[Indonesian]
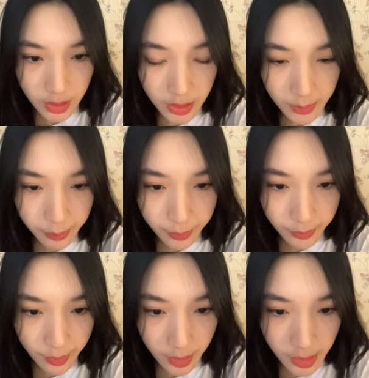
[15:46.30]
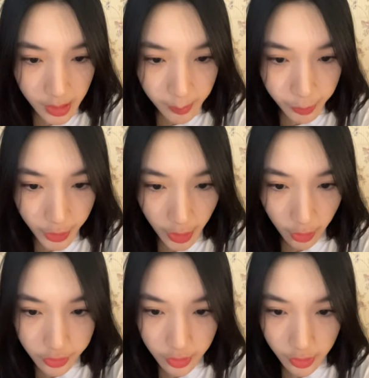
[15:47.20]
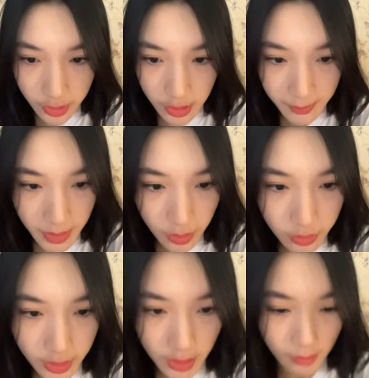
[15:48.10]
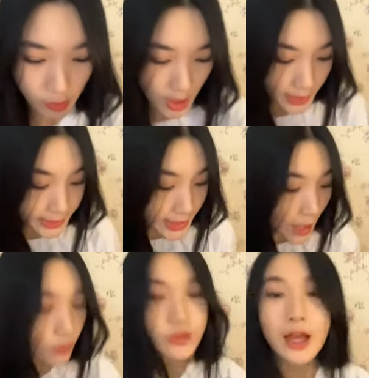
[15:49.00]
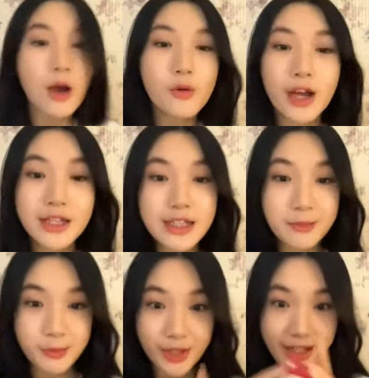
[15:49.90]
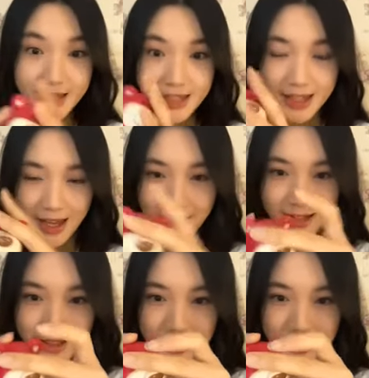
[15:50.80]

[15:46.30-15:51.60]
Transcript: Dena, Kak Dena punya yang loso loh, dia kemana aku tag kamu. Iya, aku tahu Kak Dena punya ini kan.